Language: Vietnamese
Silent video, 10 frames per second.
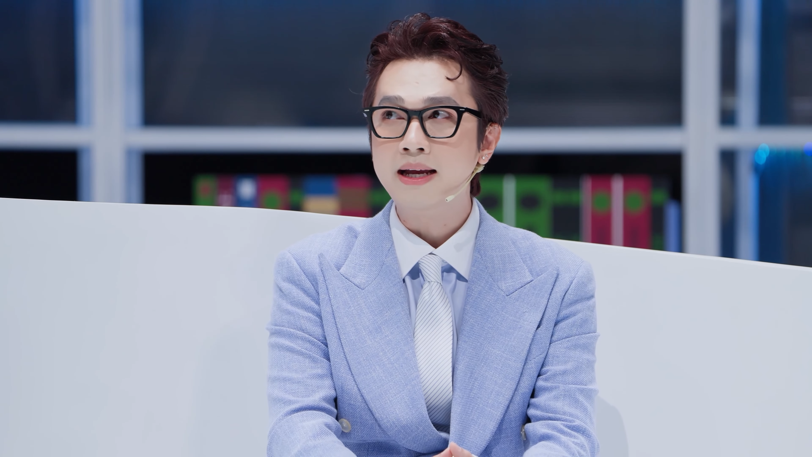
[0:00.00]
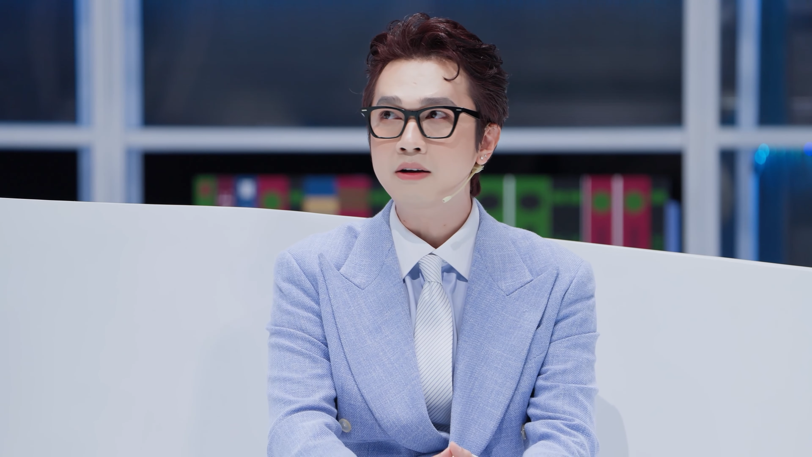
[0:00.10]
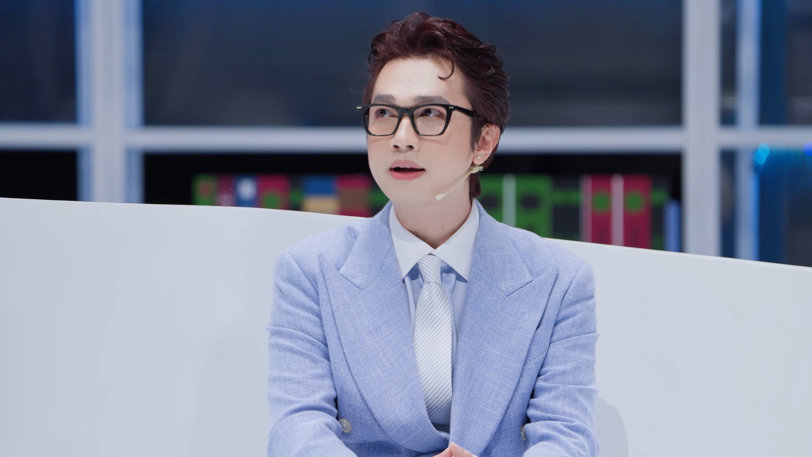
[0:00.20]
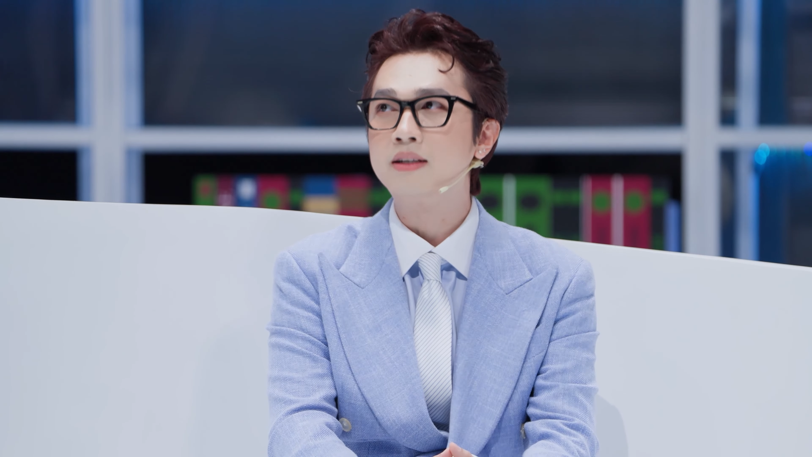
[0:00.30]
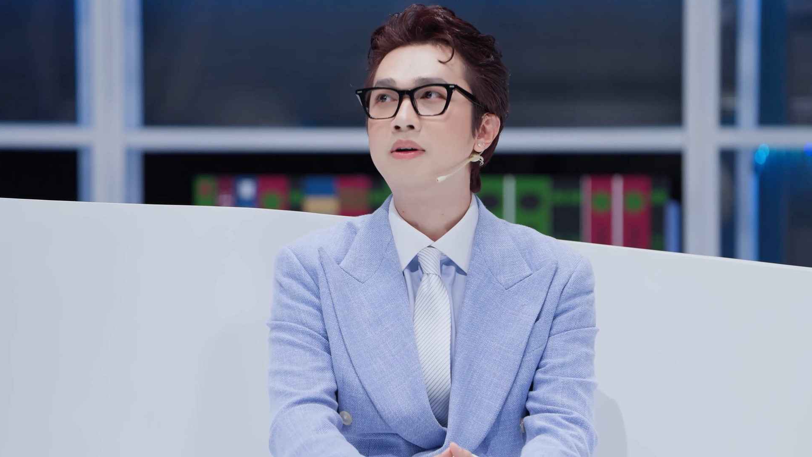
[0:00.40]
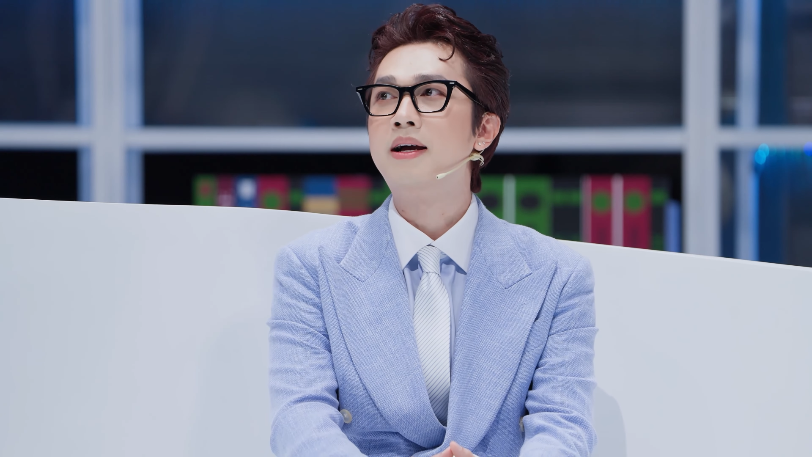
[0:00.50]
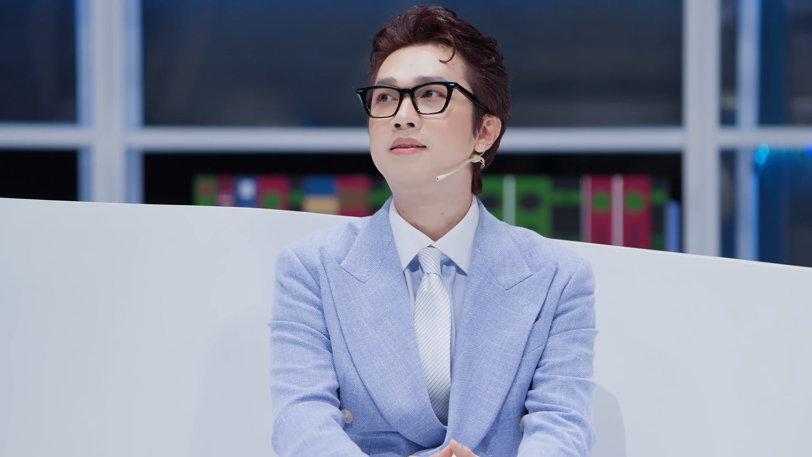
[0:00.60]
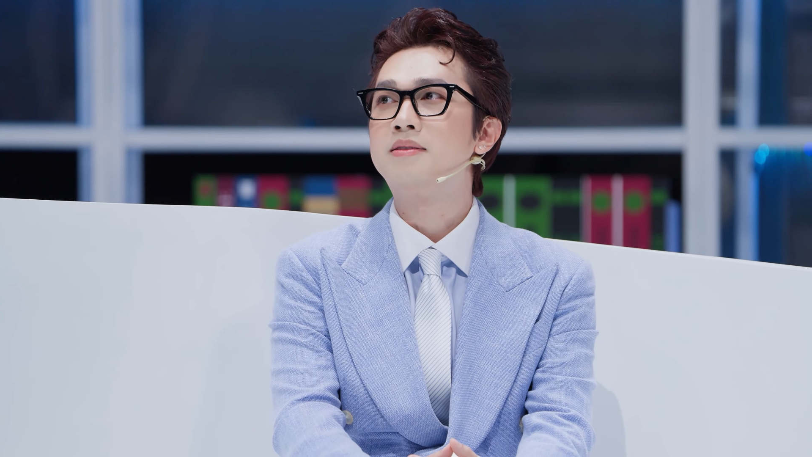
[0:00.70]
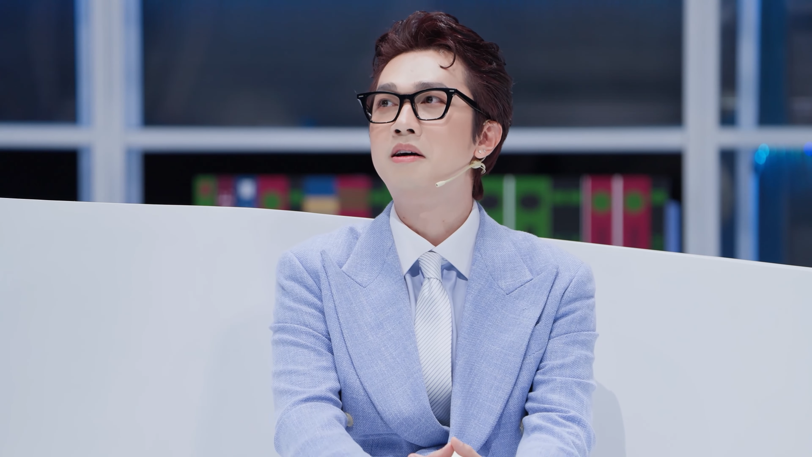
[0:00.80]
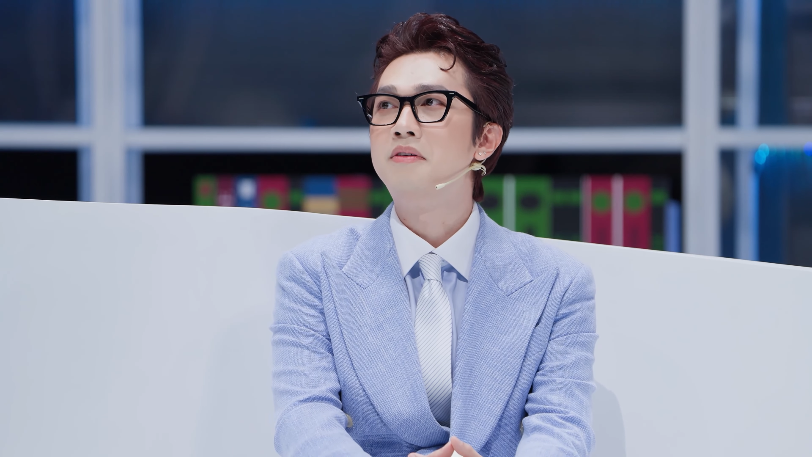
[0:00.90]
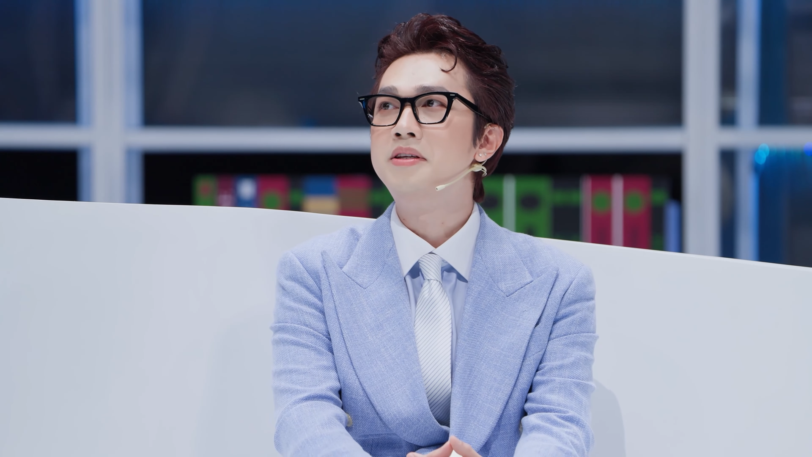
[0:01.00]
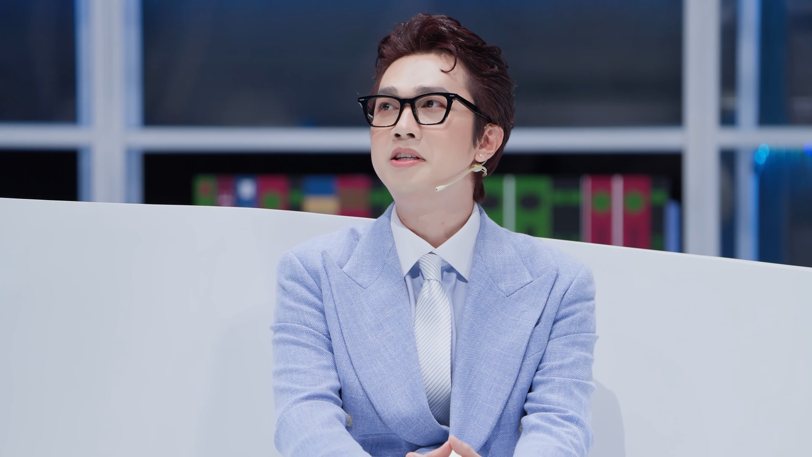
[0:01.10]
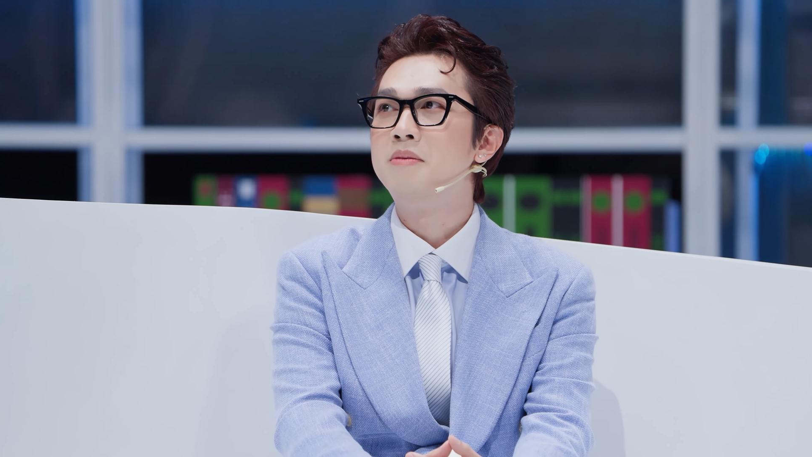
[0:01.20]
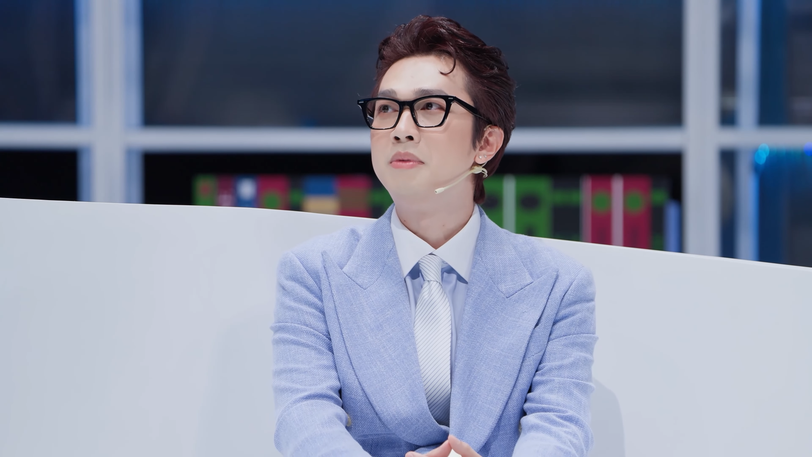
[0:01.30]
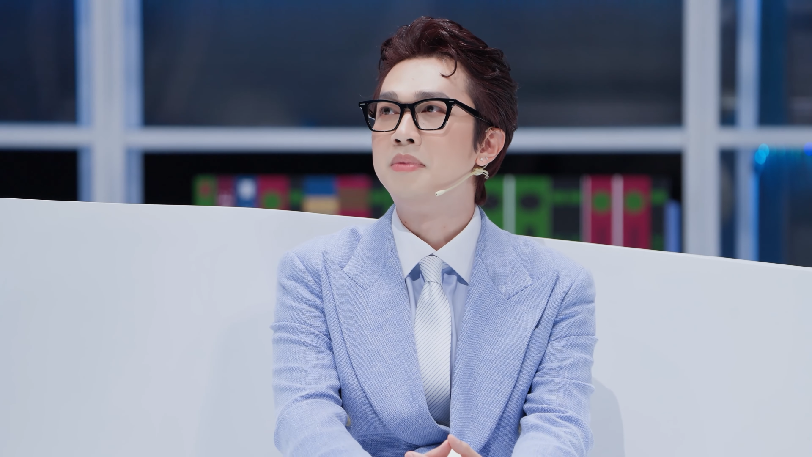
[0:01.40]
khác hoàn toàn so với
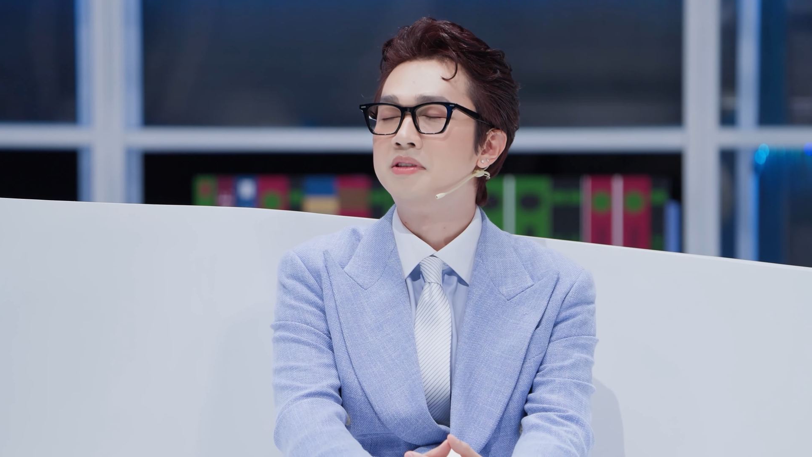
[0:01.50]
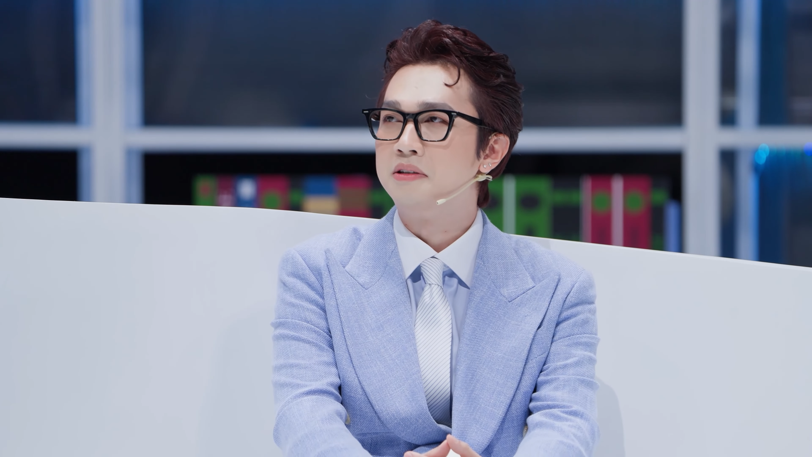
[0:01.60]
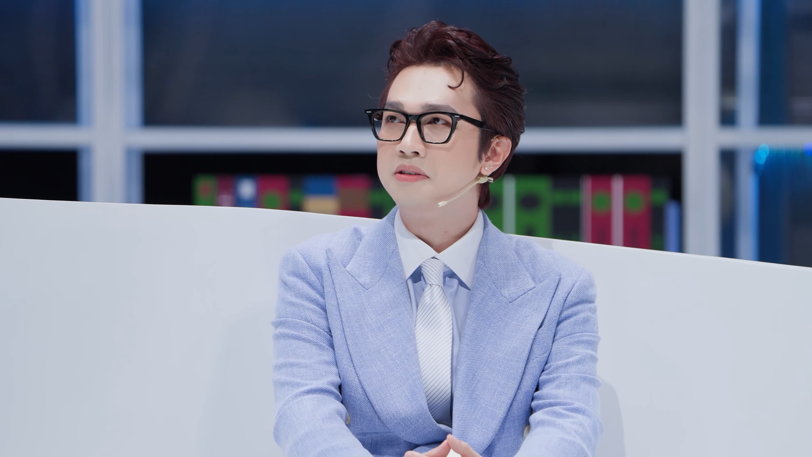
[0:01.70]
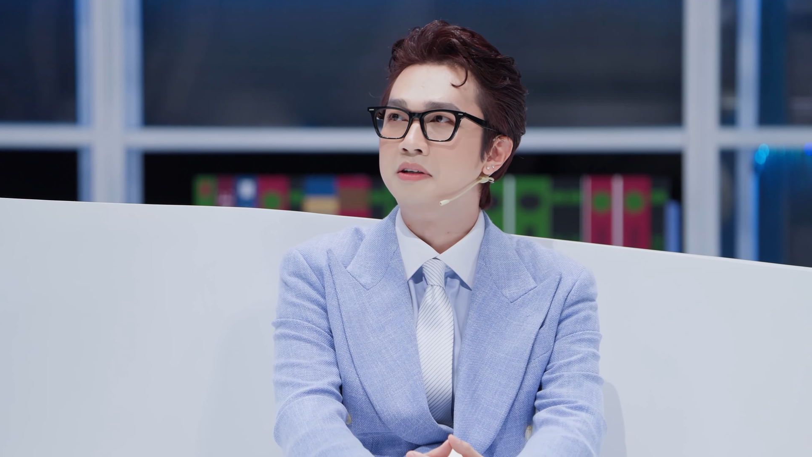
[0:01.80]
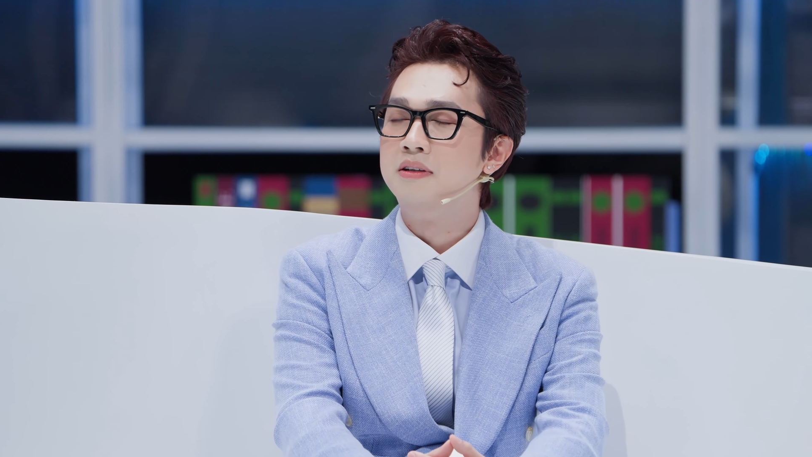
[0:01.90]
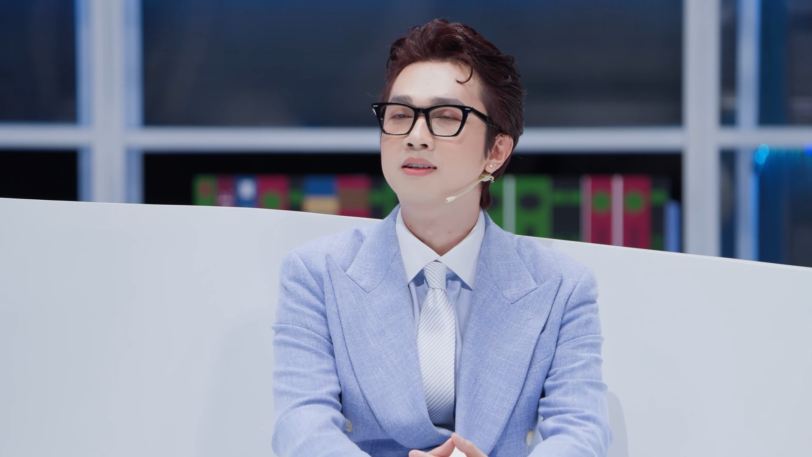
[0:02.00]
những gì mà mình tưởng tượng